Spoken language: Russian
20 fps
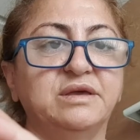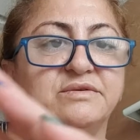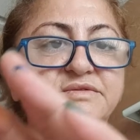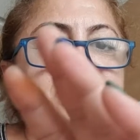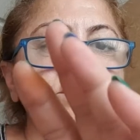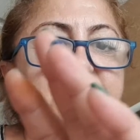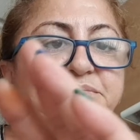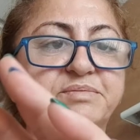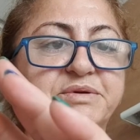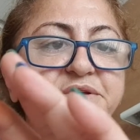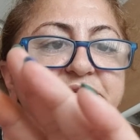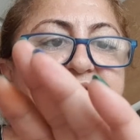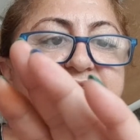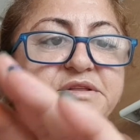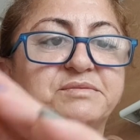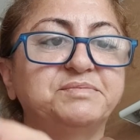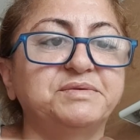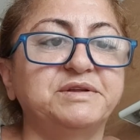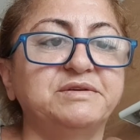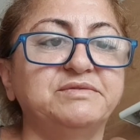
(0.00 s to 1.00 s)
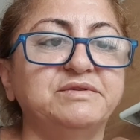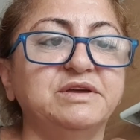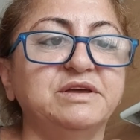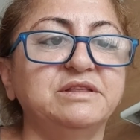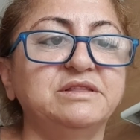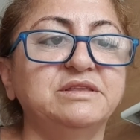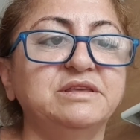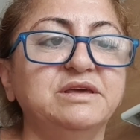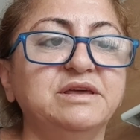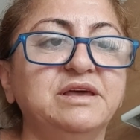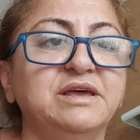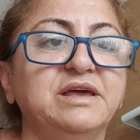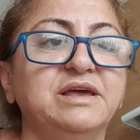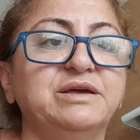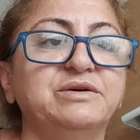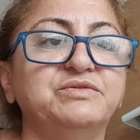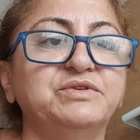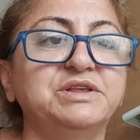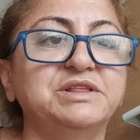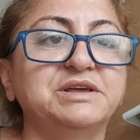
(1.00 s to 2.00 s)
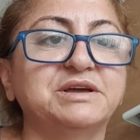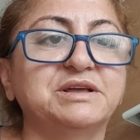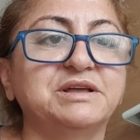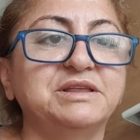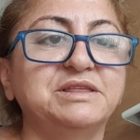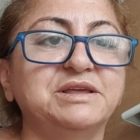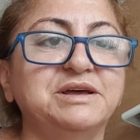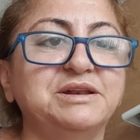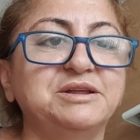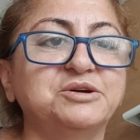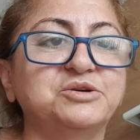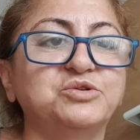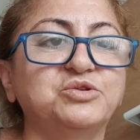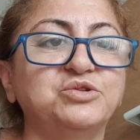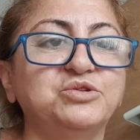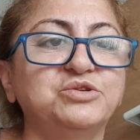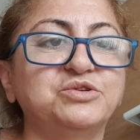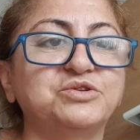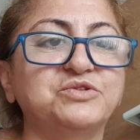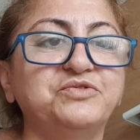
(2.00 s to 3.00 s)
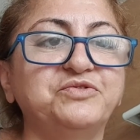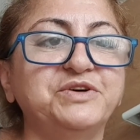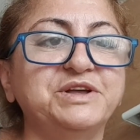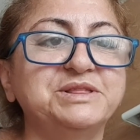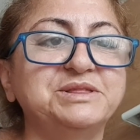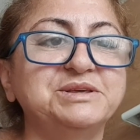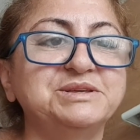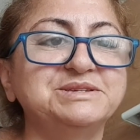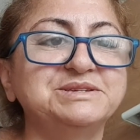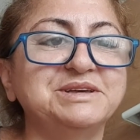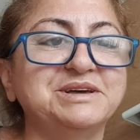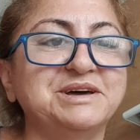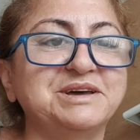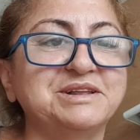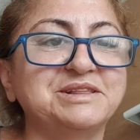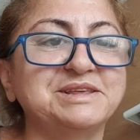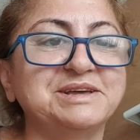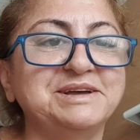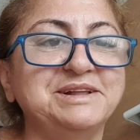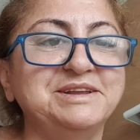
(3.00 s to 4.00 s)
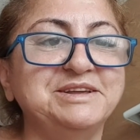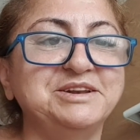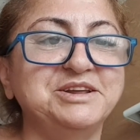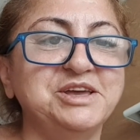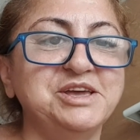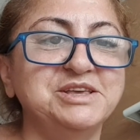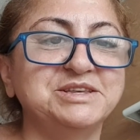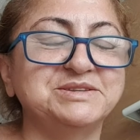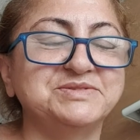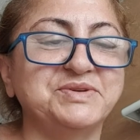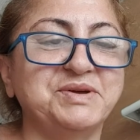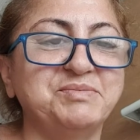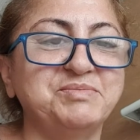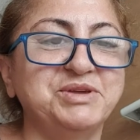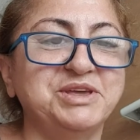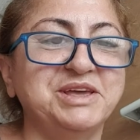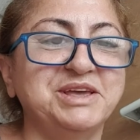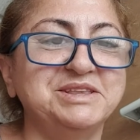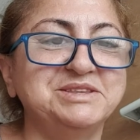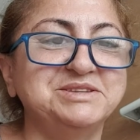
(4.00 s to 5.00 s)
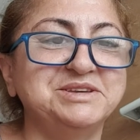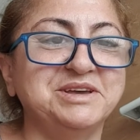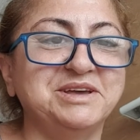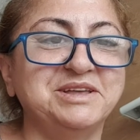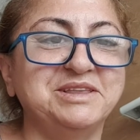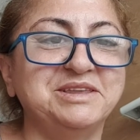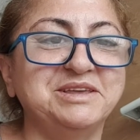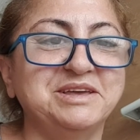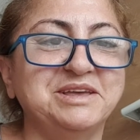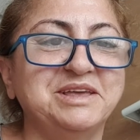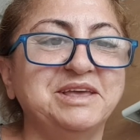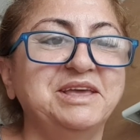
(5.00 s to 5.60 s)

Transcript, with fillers: Всем привет-привет. Вы на канале Color of Fantasy Art Галереи. С вами я, Диан.